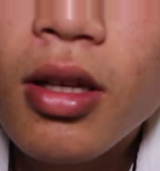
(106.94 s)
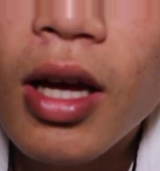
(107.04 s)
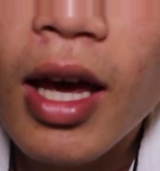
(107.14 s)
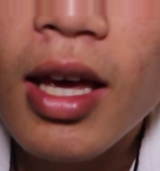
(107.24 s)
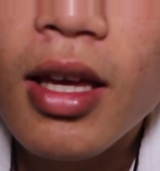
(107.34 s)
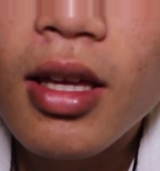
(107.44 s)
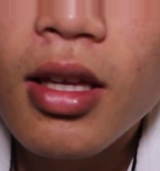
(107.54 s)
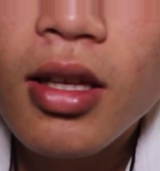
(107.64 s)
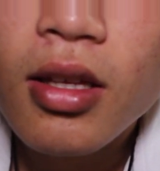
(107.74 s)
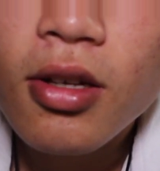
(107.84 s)
はい、
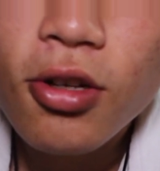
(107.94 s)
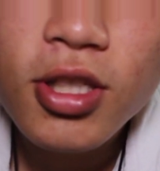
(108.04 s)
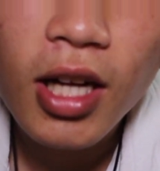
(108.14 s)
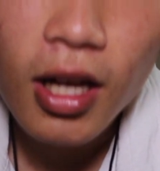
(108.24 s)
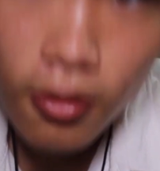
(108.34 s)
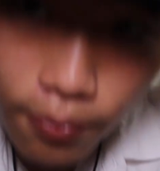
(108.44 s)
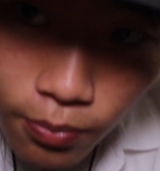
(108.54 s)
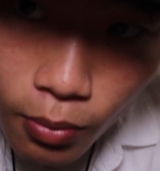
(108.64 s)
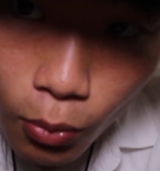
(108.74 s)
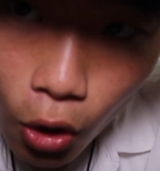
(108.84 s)
こちら
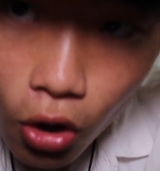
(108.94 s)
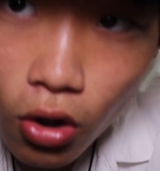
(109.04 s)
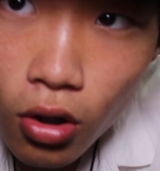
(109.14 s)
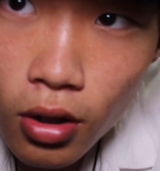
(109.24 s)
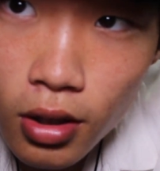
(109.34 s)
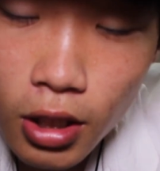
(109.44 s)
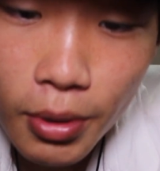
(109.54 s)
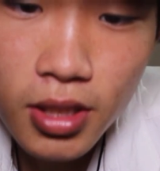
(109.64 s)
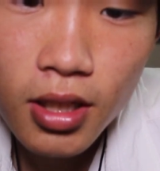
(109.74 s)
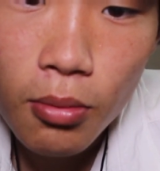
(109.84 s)
もうや
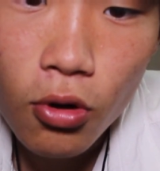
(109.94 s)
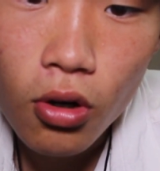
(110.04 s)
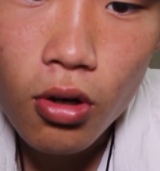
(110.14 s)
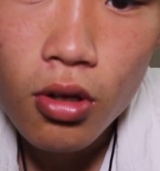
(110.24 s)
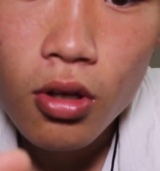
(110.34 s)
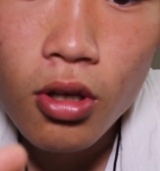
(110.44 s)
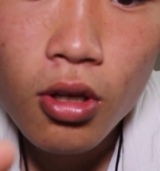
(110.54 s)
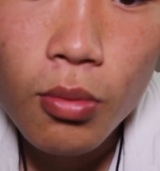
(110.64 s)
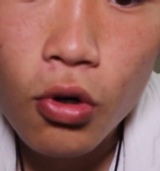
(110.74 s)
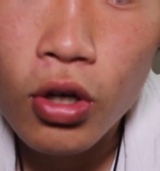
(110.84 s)
ばいっすね、も
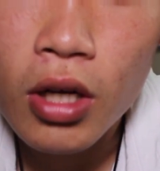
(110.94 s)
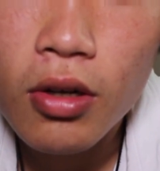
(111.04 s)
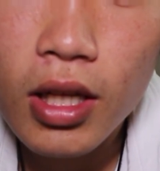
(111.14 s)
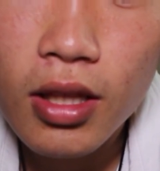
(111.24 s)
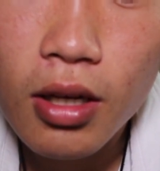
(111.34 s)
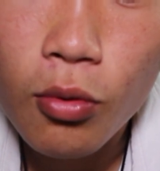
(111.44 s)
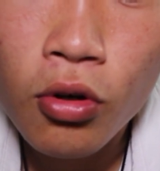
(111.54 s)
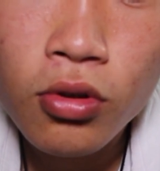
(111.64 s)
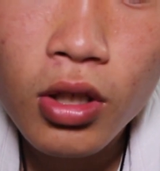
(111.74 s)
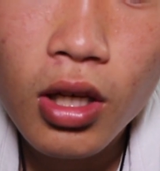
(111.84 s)
う粉っていうか、もう
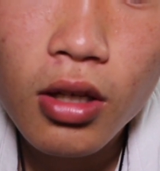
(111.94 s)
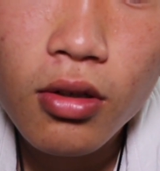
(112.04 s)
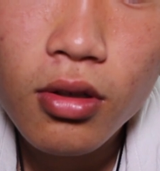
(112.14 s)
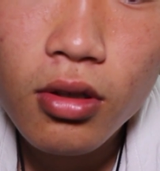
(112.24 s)
本当にバ